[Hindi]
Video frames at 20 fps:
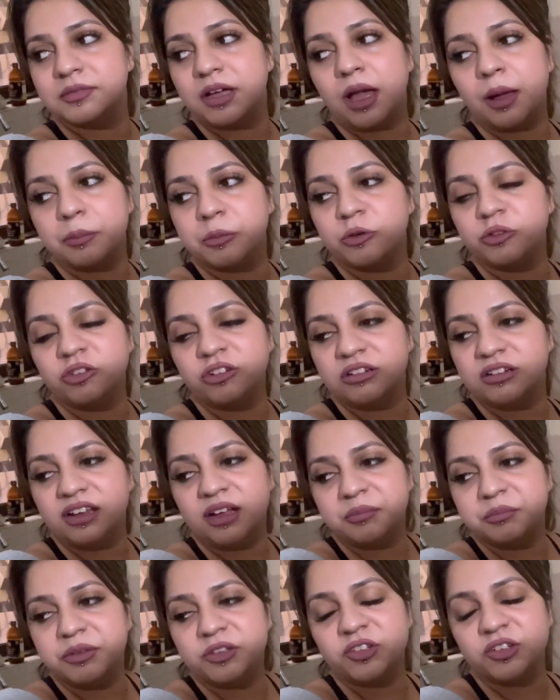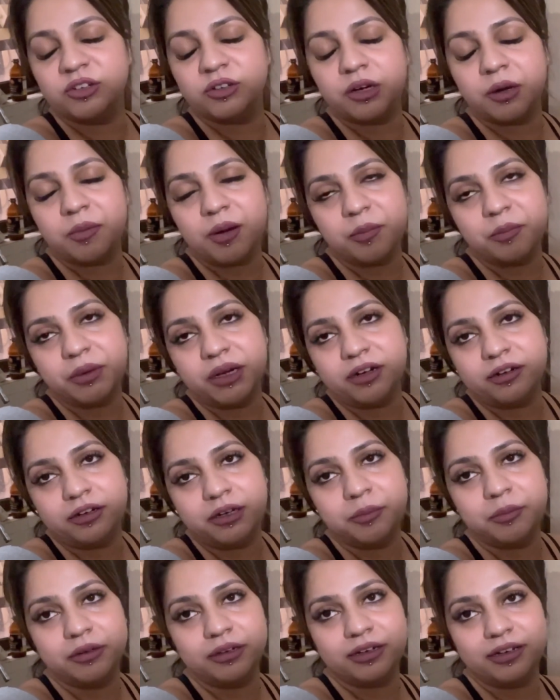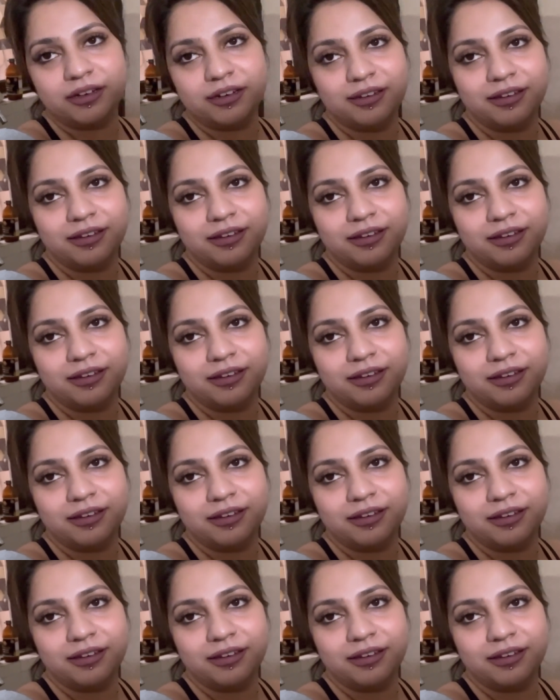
आपको चलना है आपके चलो कबाब में हड्डी बनने के